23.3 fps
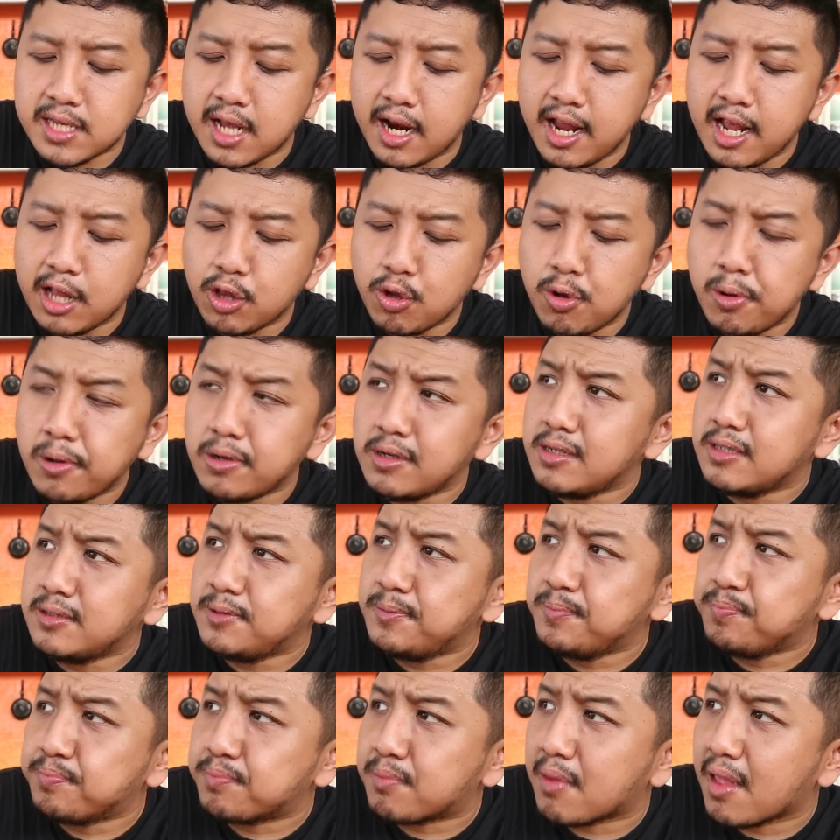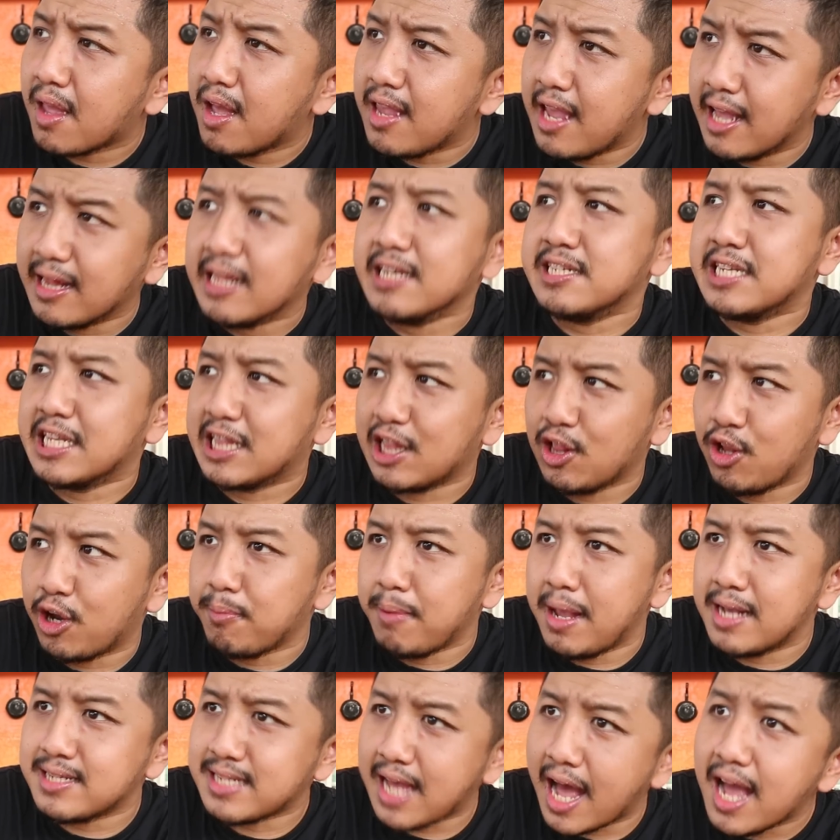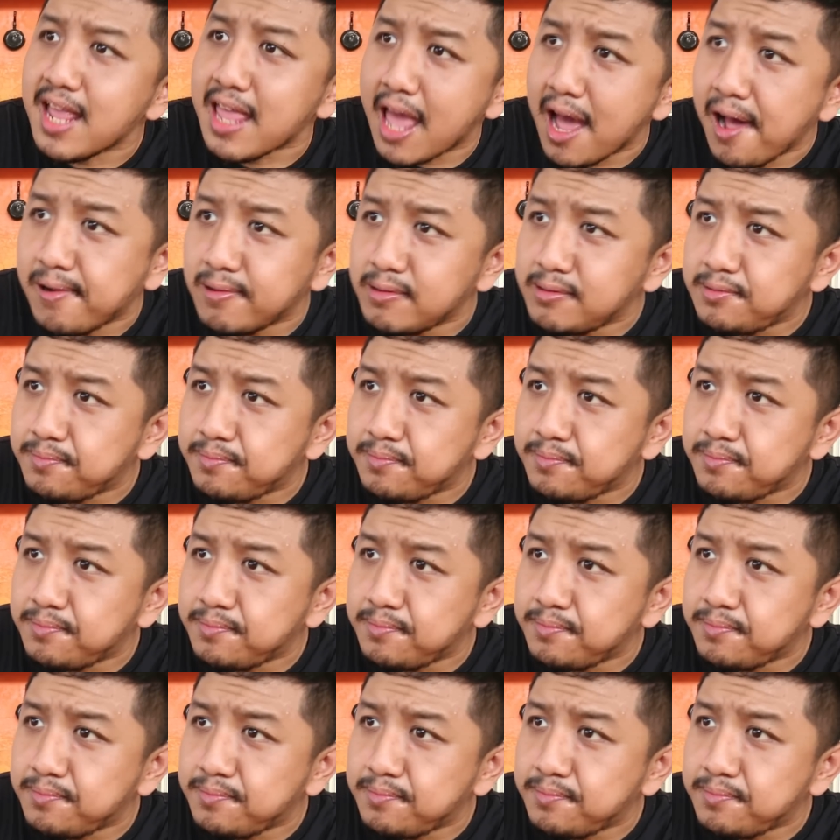misalnya itu ya nasi telur biasa aja